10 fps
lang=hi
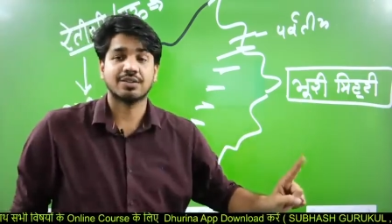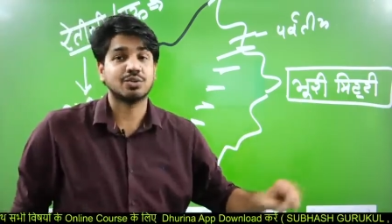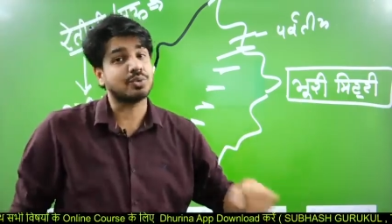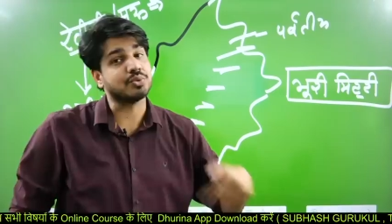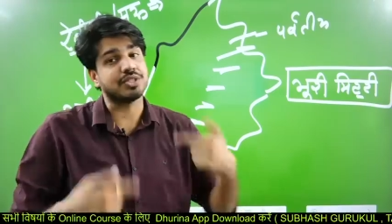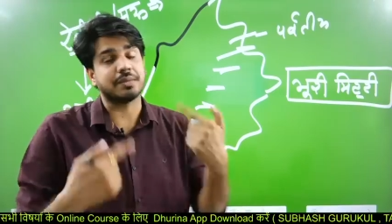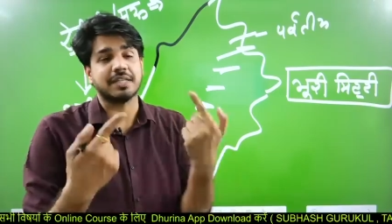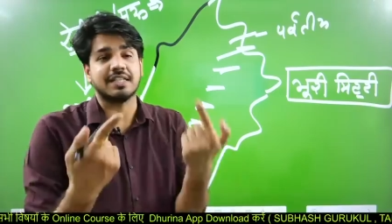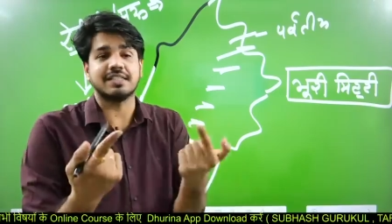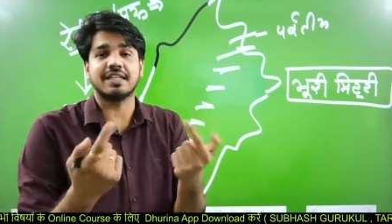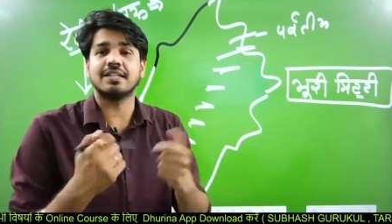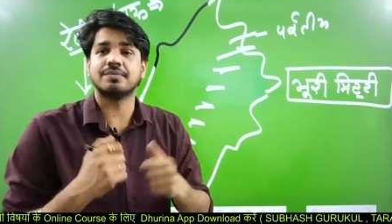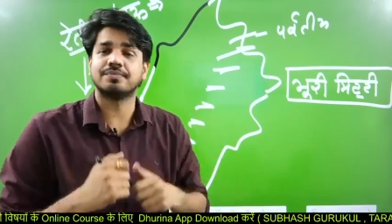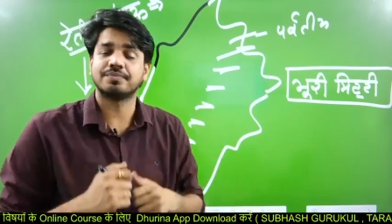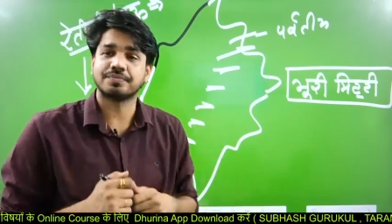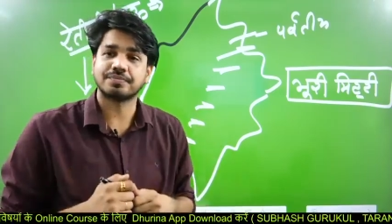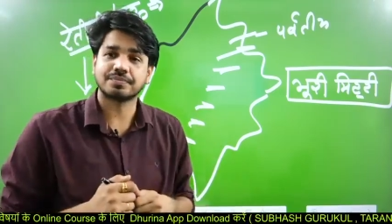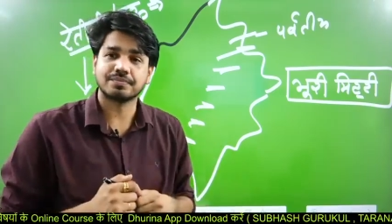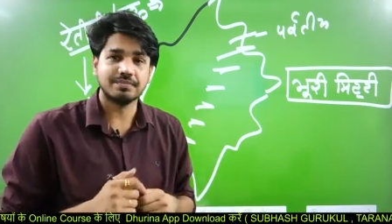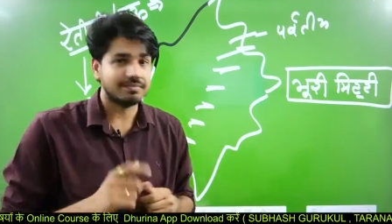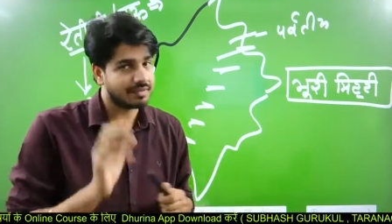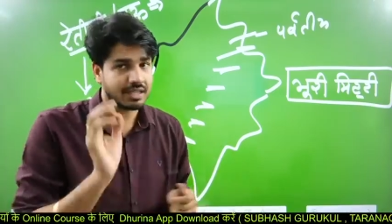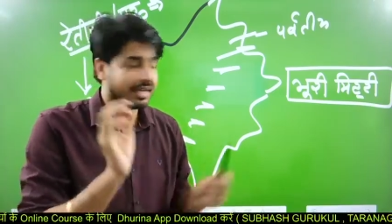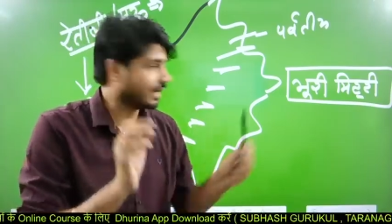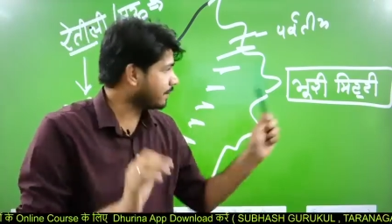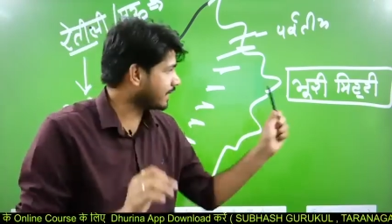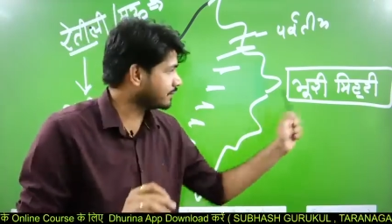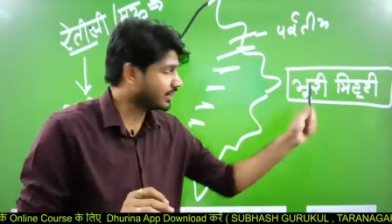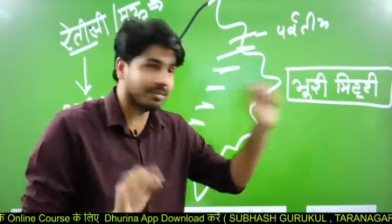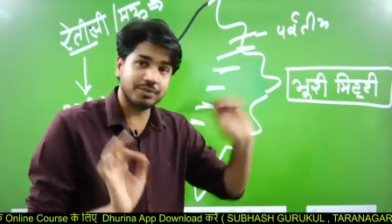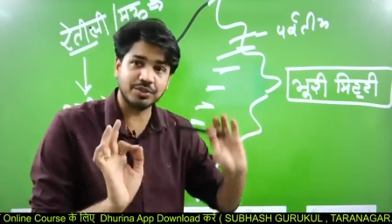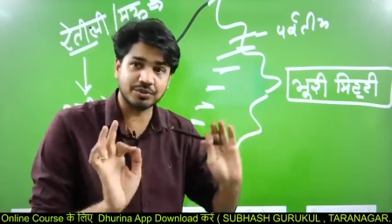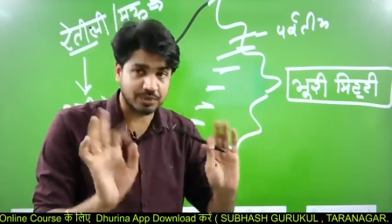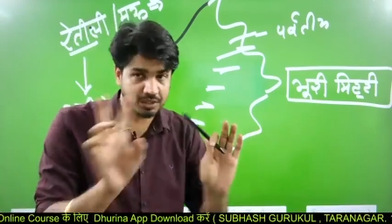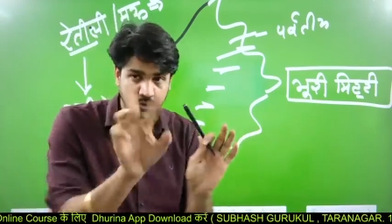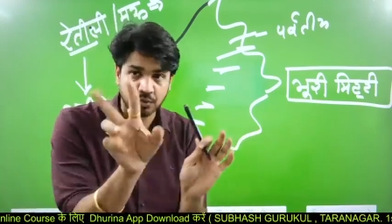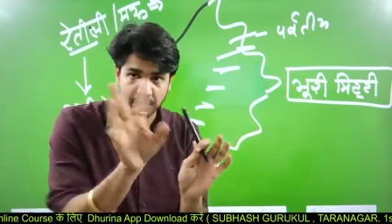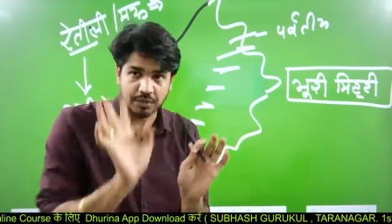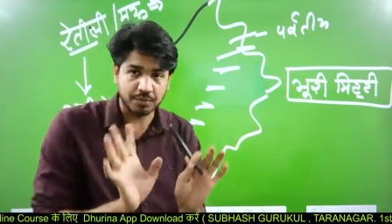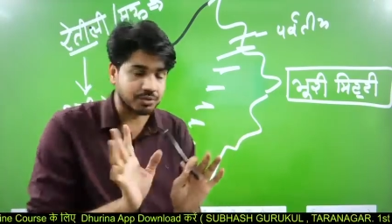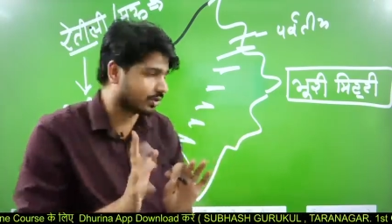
तो उत्तर बदल जाएगा एक बार हम सीधे बुरी को छोड़ दे दोनों कंफ्यूज दूर